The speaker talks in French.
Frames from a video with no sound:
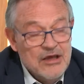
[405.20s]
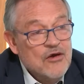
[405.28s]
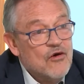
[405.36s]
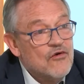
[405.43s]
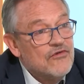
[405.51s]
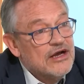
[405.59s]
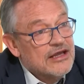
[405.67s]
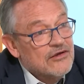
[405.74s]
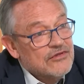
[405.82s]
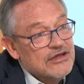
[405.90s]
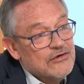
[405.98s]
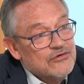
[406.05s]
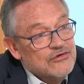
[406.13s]
on va
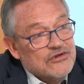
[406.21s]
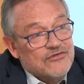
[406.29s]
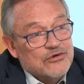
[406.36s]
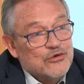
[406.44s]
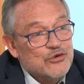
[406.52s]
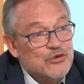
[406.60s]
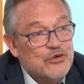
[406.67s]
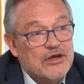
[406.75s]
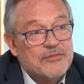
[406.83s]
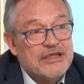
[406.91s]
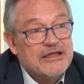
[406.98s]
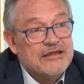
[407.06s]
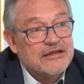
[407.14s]
regarder au niveau de
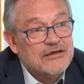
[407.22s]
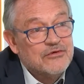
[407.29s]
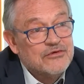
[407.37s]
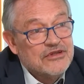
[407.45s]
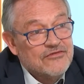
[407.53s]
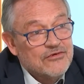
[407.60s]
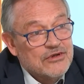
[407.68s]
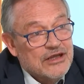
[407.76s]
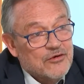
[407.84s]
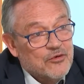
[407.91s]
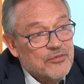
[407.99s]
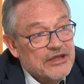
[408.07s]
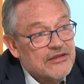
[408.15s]
l'honorabilité, au niveau de la
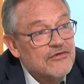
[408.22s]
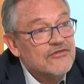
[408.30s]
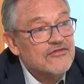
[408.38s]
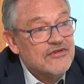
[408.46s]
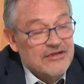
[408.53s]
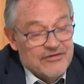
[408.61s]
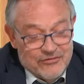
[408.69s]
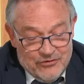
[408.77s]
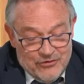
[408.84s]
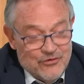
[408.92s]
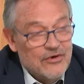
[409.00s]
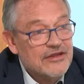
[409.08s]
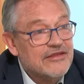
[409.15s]
compétence, s'ils ont le
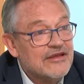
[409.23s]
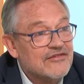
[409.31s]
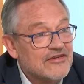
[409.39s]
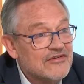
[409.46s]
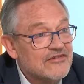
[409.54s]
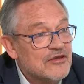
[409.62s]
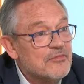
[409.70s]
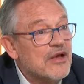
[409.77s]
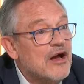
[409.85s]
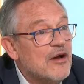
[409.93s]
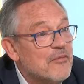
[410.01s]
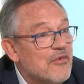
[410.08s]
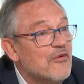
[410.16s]
droit d'exercer par
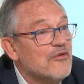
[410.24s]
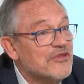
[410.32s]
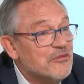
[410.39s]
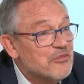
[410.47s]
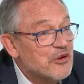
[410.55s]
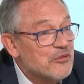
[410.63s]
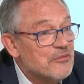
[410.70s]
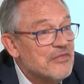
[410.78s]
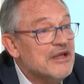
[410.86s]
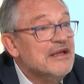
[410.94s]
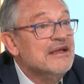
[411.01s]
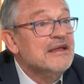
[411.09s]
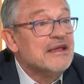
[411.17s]
rapport au diplôme
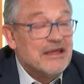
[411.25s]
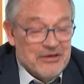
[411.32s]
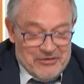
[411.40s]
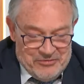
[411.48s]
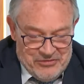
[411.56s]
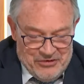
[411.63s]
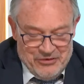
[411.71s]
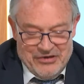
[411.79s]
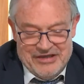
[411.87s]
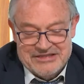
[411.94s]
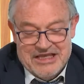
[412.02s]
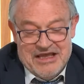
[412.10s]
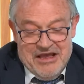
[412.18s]
et euh, le
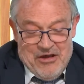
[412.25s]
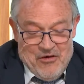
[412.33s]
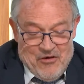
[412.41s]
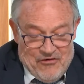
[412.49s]
reste. On